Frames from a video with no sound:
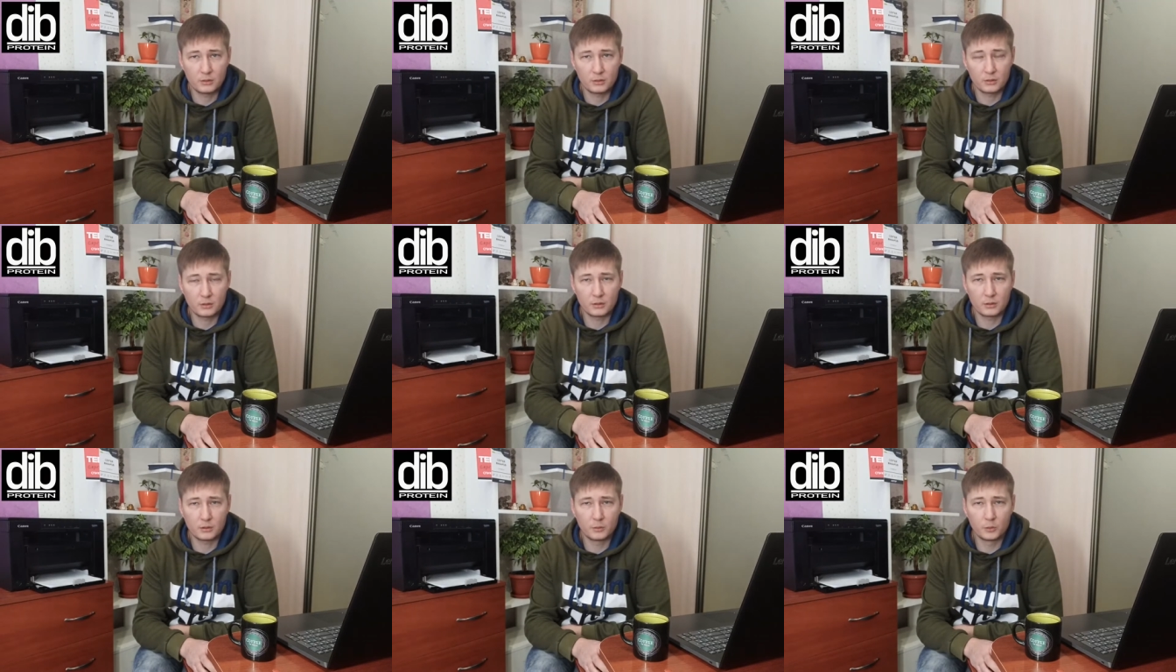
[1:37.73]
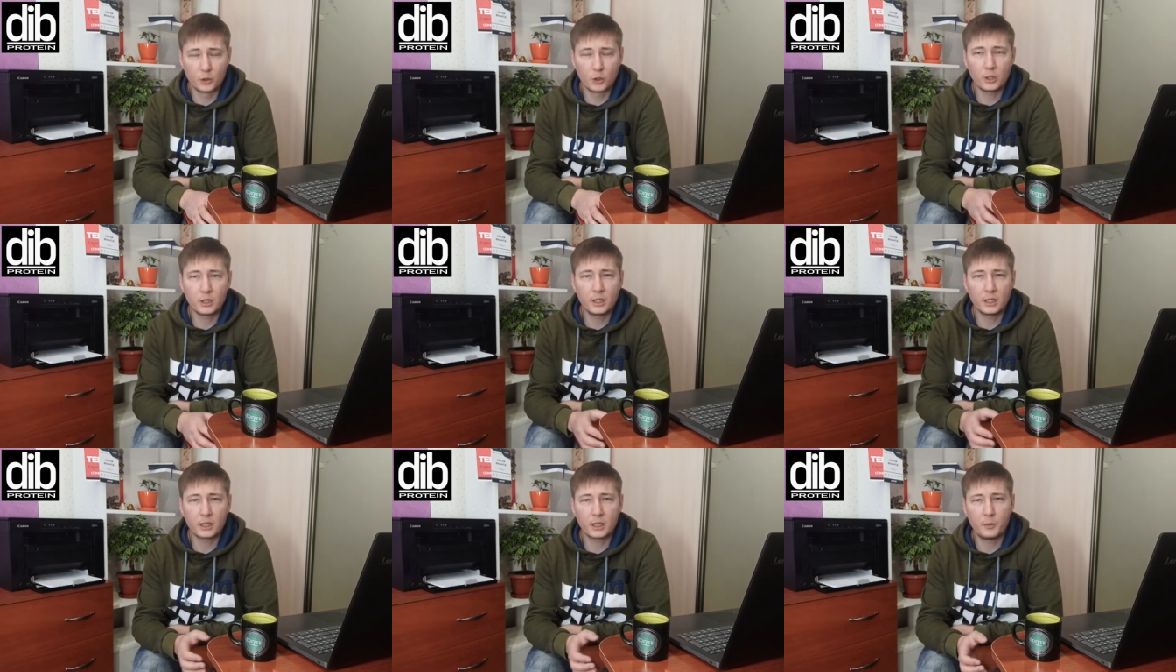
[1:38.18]

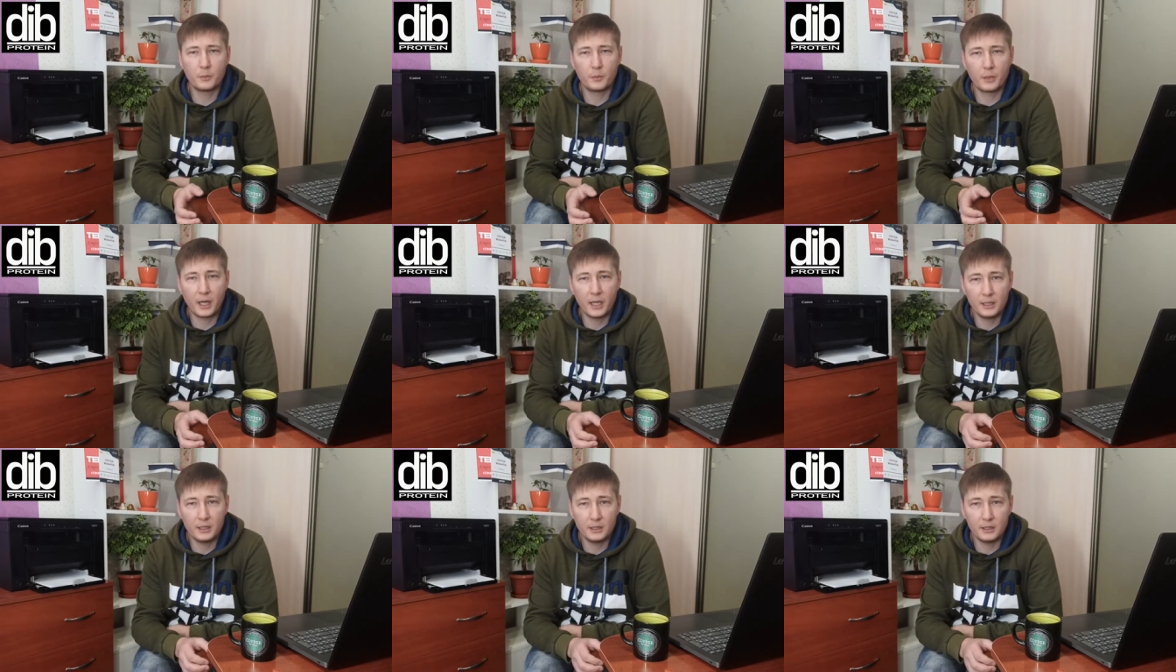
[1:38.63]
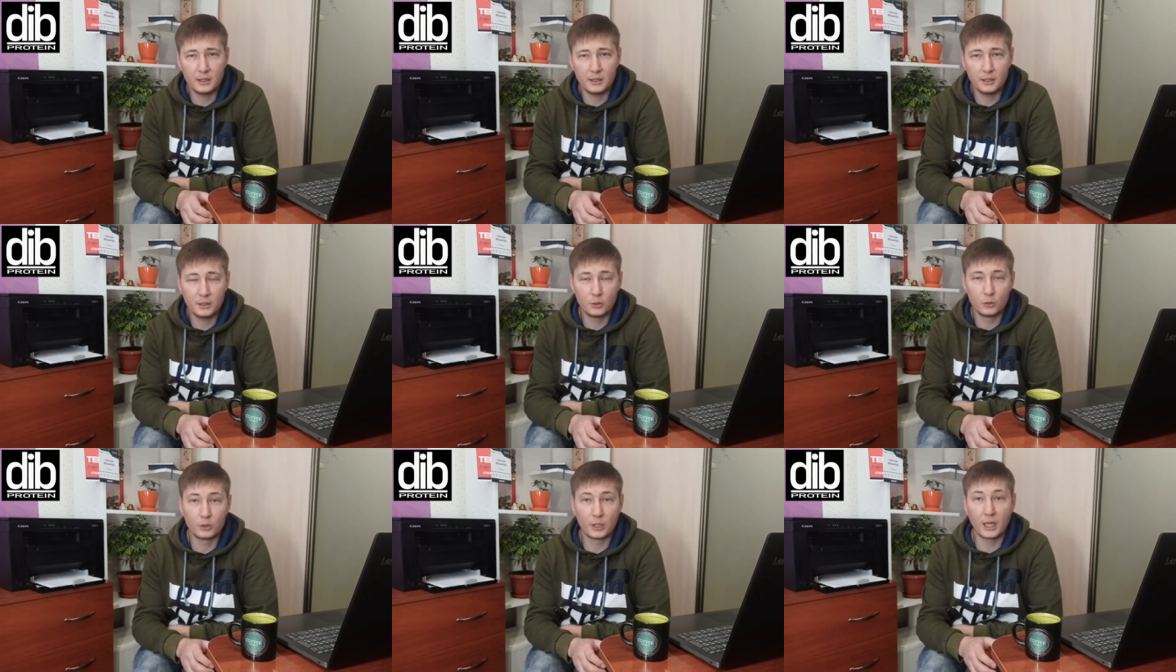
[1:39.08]
многие компании,
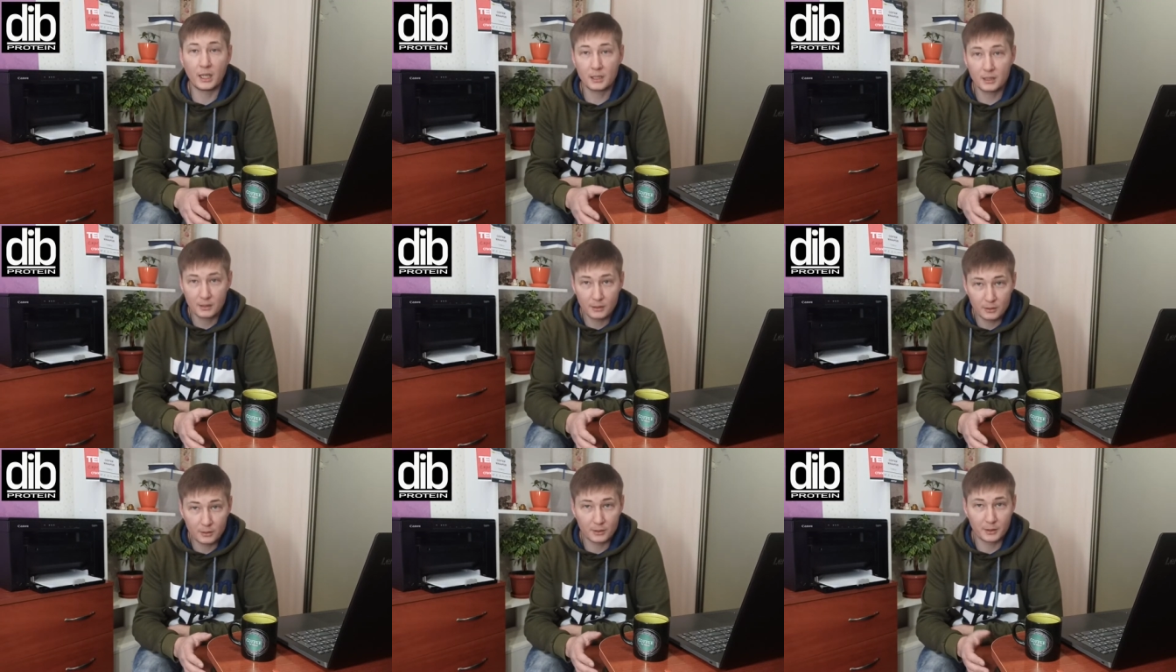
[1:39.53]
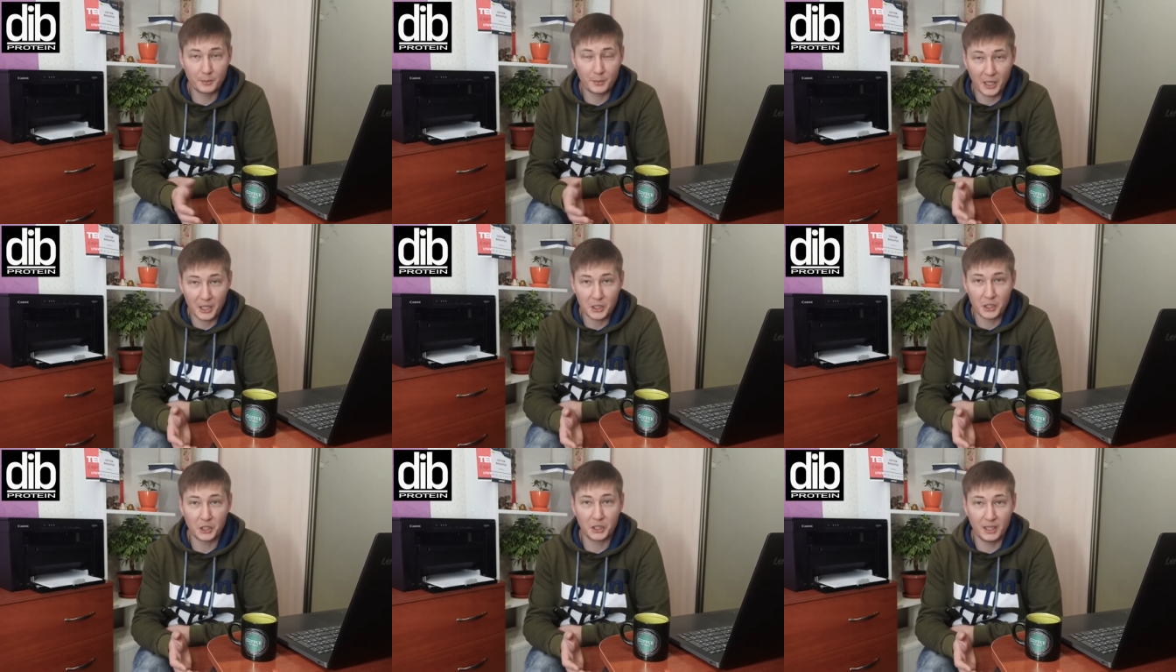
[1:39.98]
и у нас, ну,
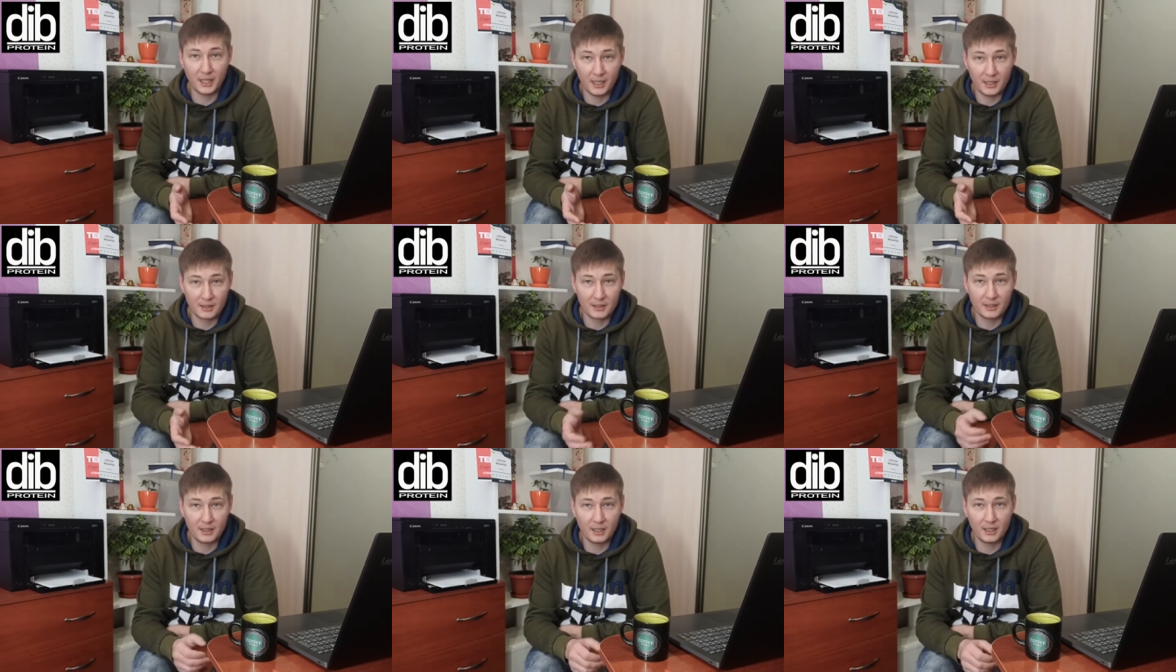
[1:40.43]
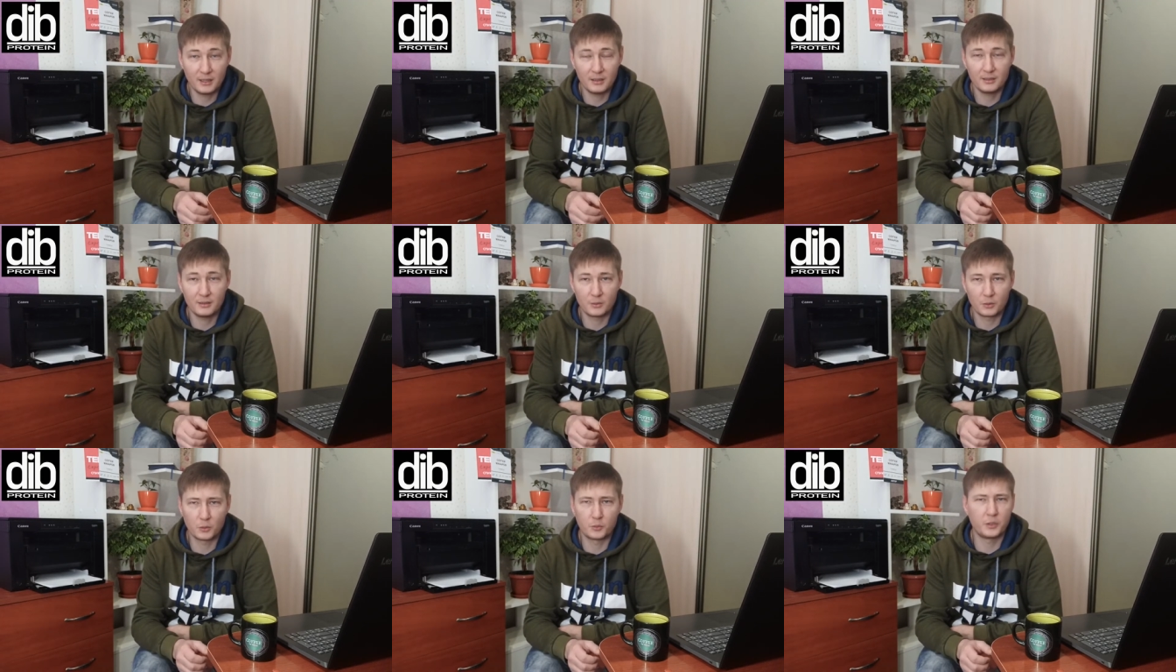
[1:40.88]
опять же, кейс,
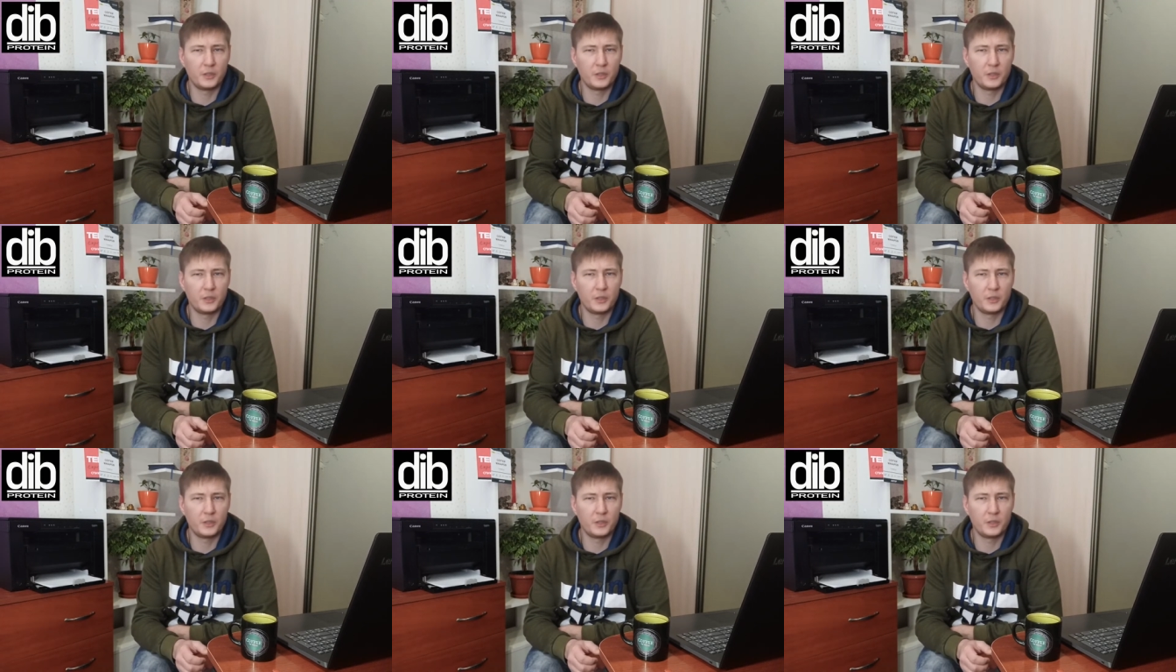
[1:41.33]
да,